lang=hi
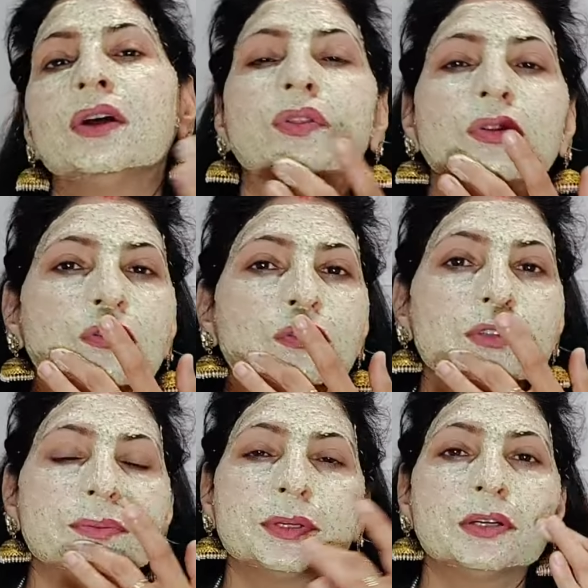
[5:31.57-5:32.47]
तो वो
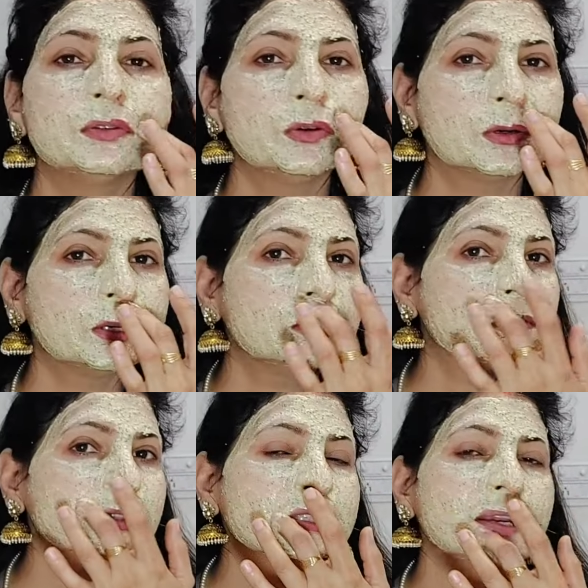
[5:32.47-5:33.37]
स्पीड दोगुनी हो
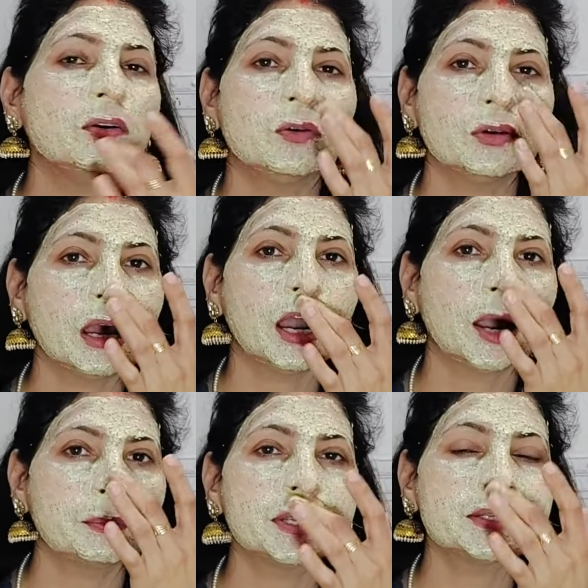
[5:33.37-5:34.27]
जाए और
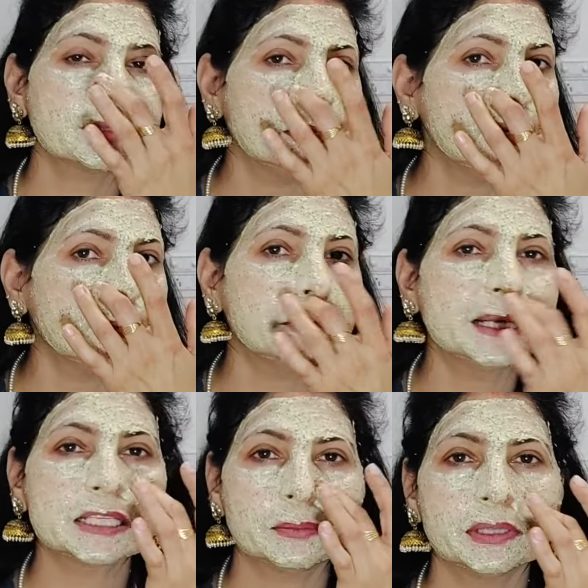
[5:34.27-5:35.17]
आपकी स्किन लंबे
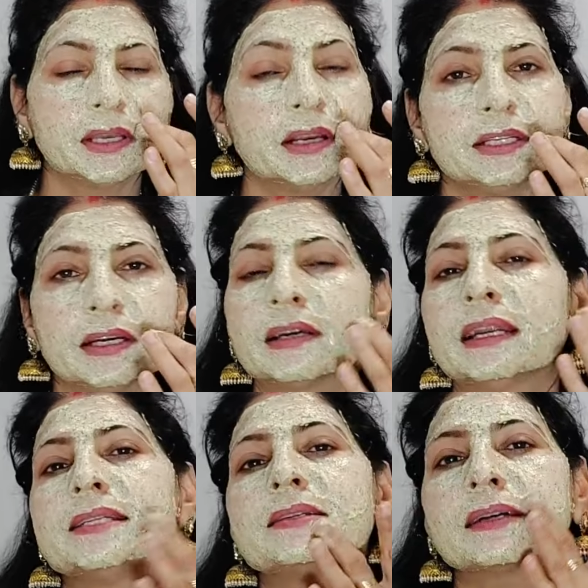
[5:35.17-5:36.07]
समय तक यंग रह
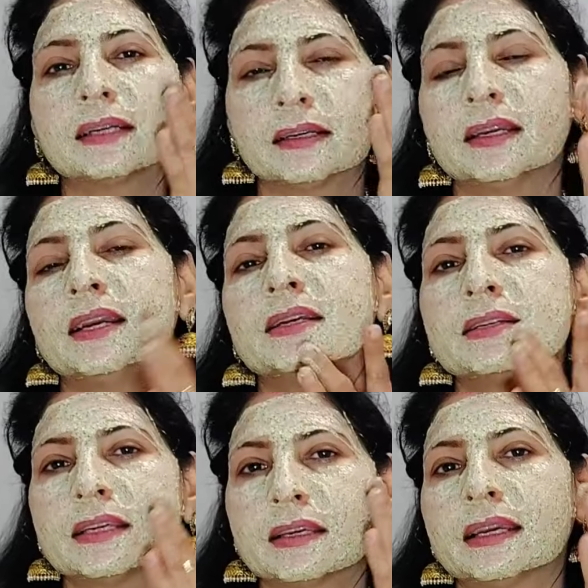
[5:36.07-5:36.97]
सके
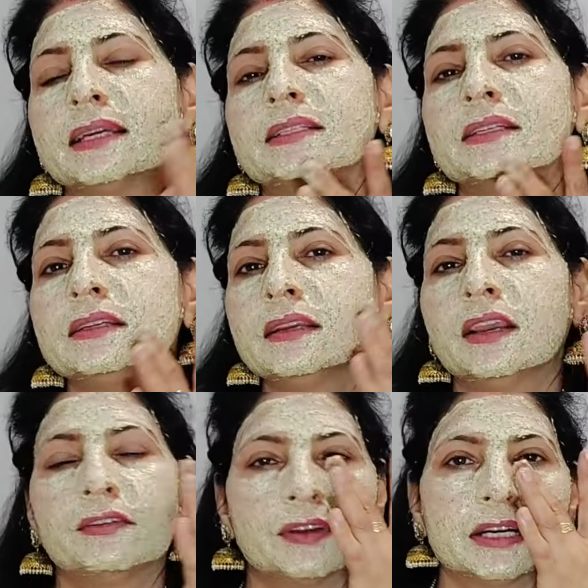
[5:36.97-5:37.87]
ठीक है जी
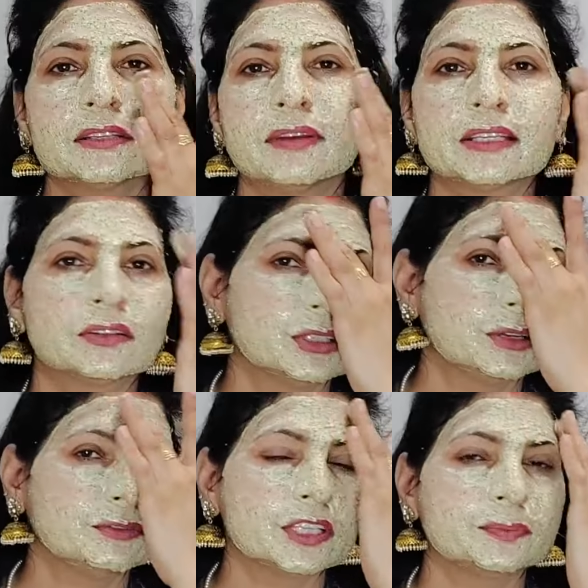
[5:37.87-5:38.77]
फ्रेंड्स वैसे तो ये
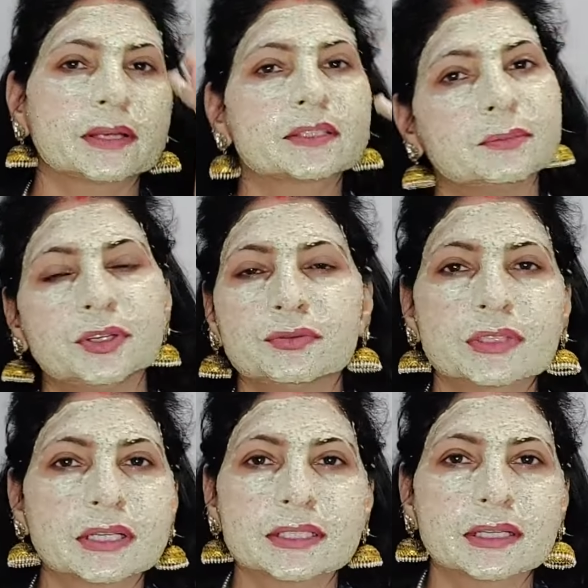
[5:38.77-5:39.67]
फेस पैक सभी यूज़ कर
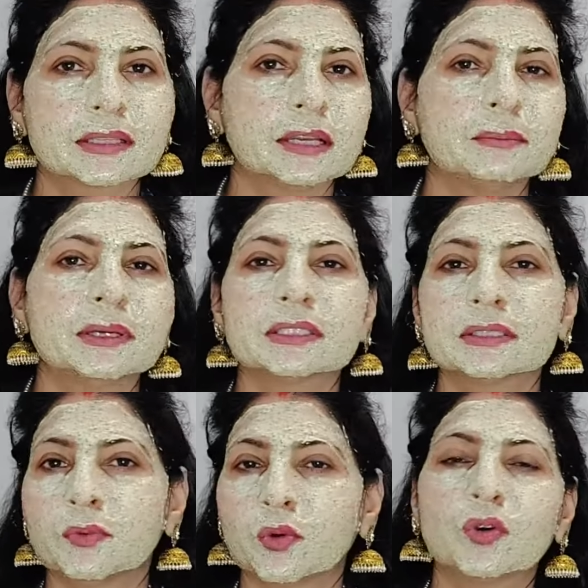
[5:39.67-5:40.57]
सकते हैं बस
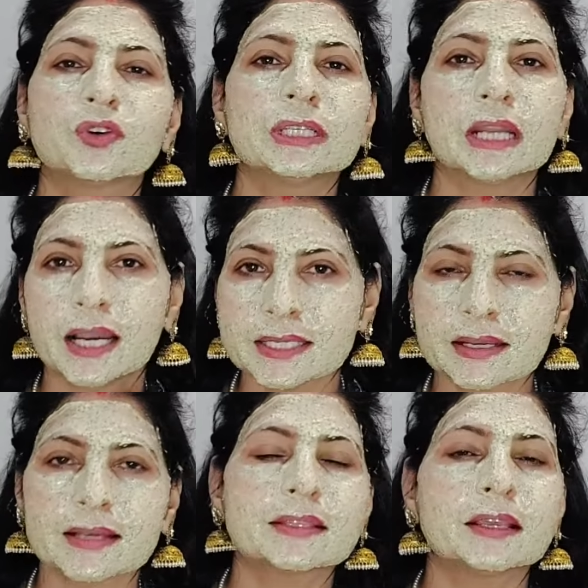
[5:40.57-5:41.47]
वो लोग ये ना इसका
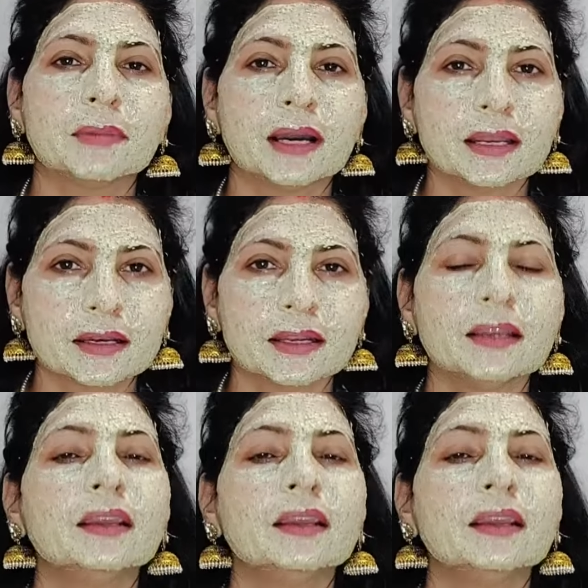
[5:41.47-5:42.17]
इस्तेमाल करें